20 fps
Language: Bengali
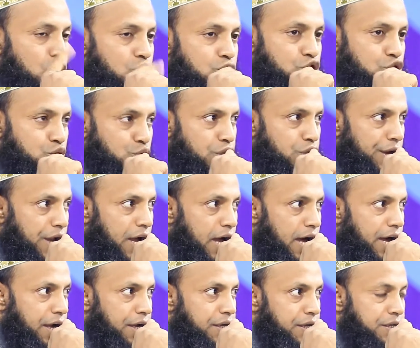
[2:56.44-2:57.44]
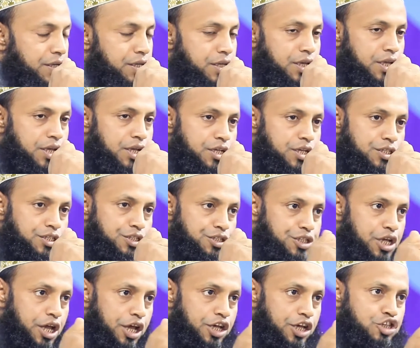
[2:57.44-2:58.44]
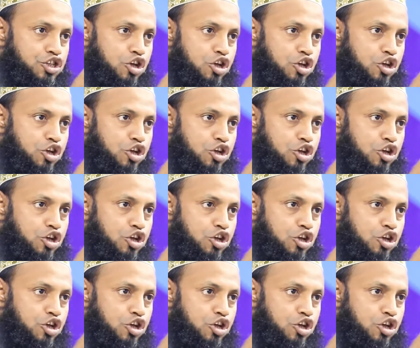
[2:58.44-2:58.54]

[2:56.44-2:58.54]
সুতরাং যে